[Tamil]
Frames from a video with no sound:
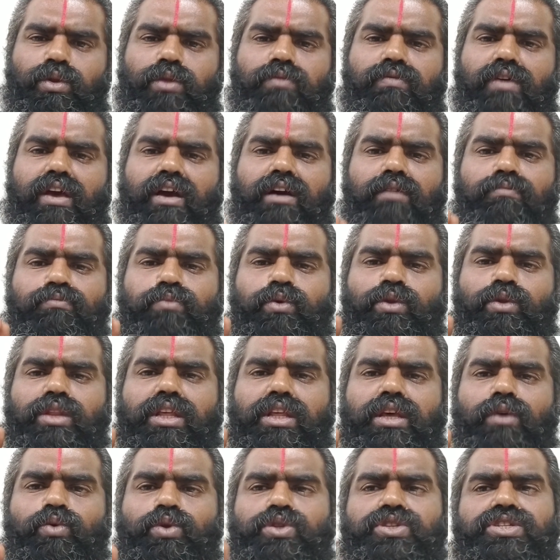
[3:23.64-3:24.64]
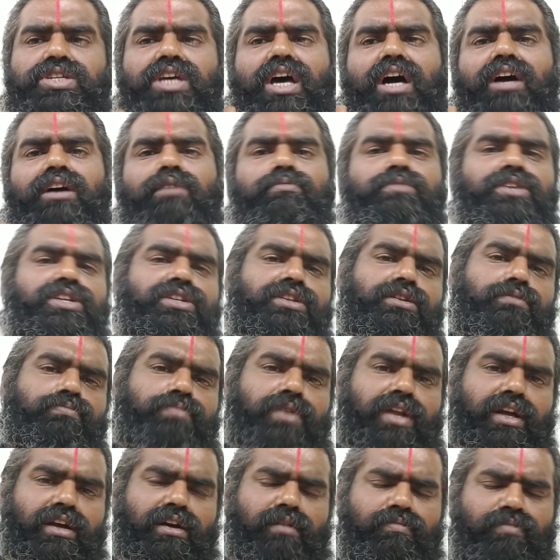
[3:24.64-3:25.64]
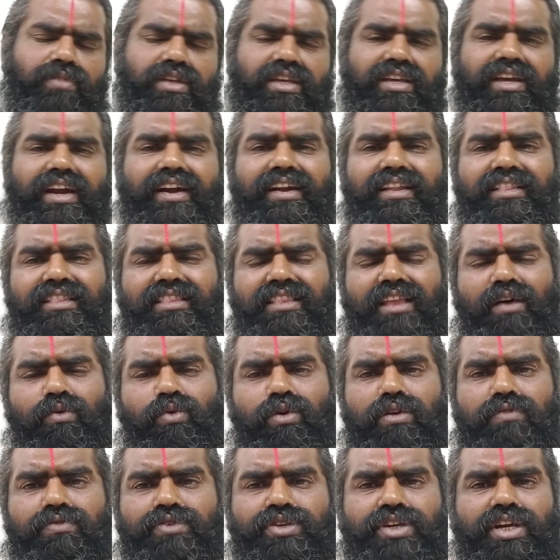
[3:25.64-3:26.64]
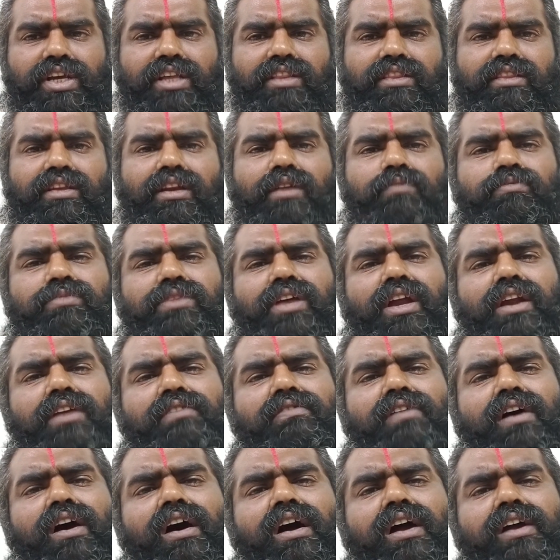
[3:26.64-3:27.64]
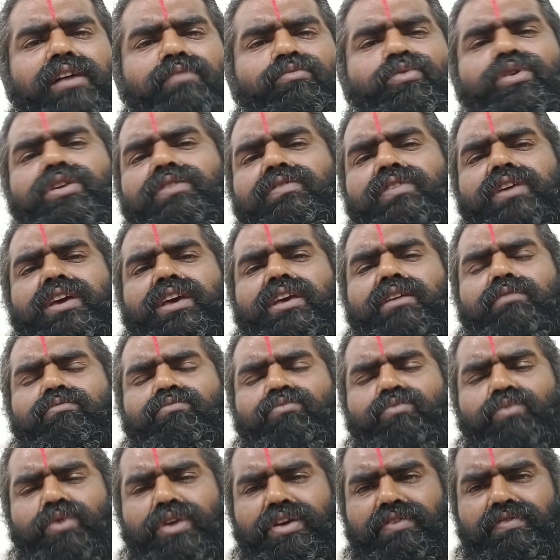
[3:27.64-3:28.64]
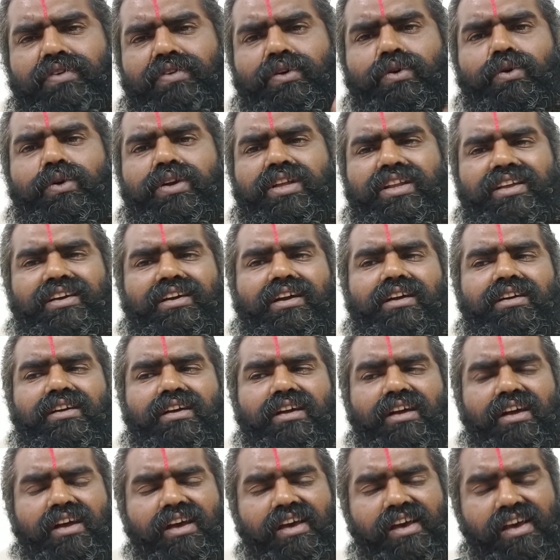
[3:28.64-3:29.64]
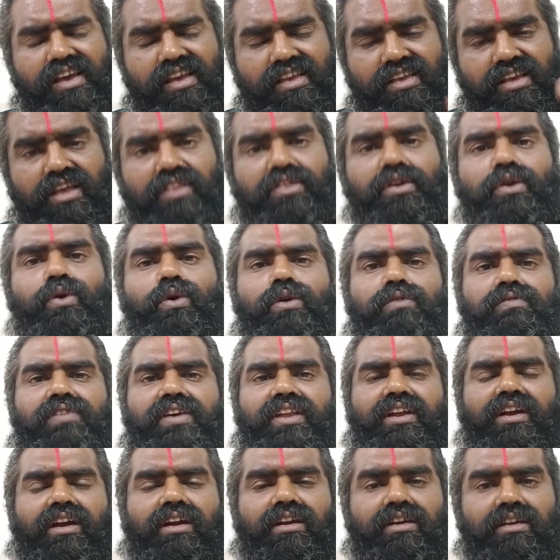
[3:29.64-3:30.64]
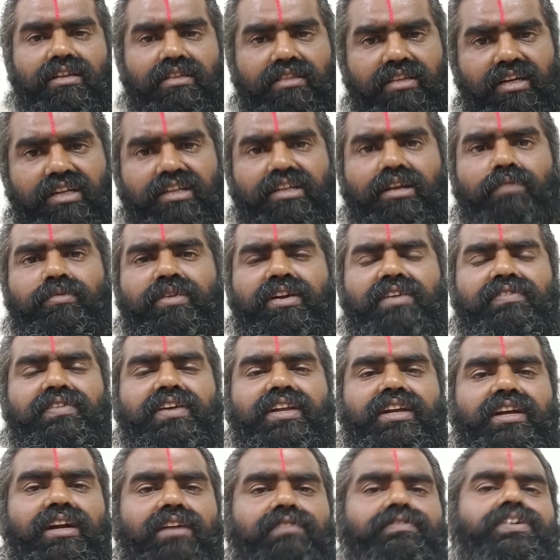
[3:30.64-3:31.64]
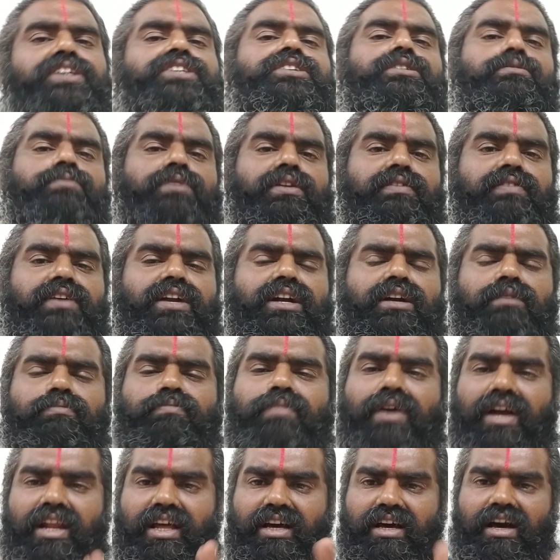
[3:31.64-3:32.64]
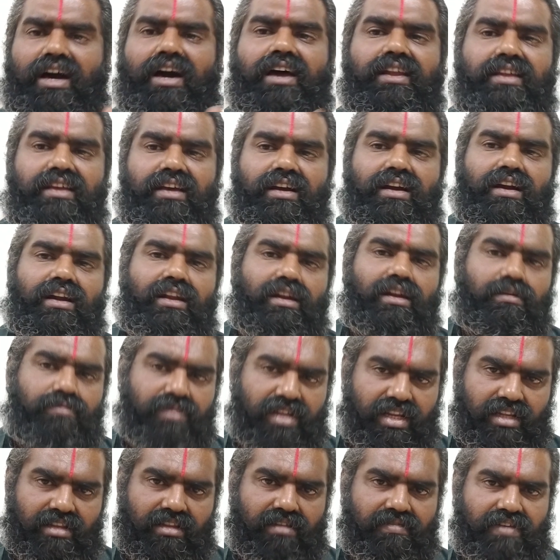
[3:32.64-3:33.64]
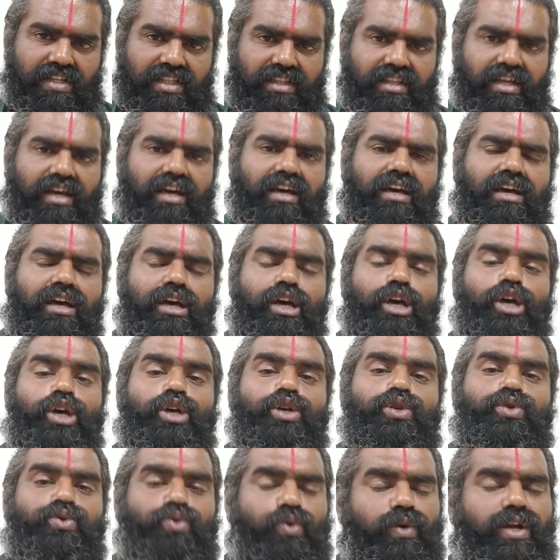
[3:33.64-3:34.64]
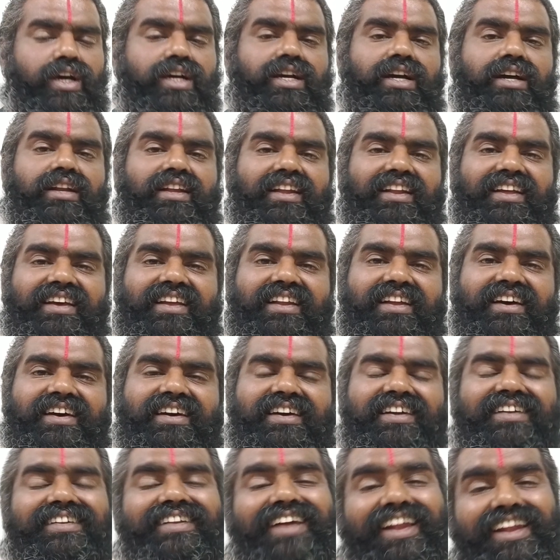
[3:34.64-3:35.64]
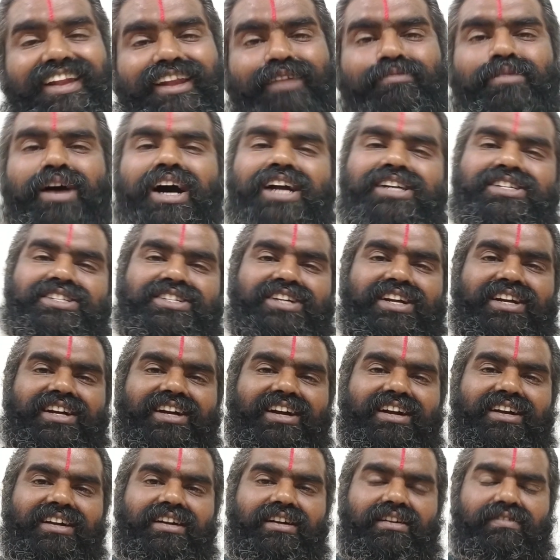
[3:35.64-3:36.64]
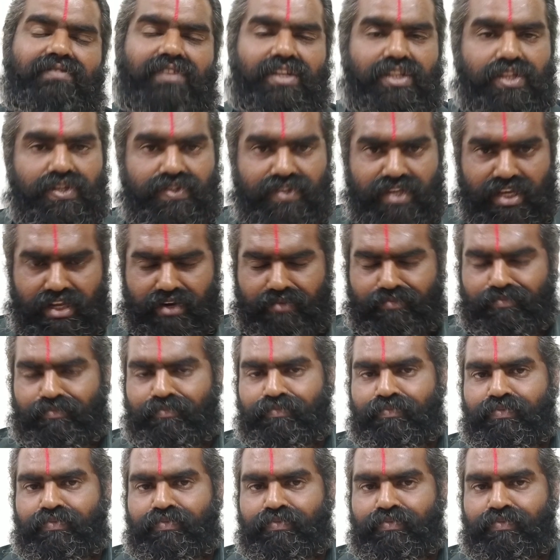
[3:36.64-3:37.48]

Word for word: உத்வேகம் புதிய உற்சாகம் என்று பிறக்கும் எந்த ஒரு விஷயத்திலும் தெளிவான முடிவு முடிவோடு நீங்கள் எதிர்கொள்வீர்கள் திட்டமிடுவீர்கள் வெற்றி பெறுவீர்கள் பல காரியங்களிலும் இருந்து வந்த சுணக்க நிலையில் நல்ல மாற்றங்கள் வந்து சேரும்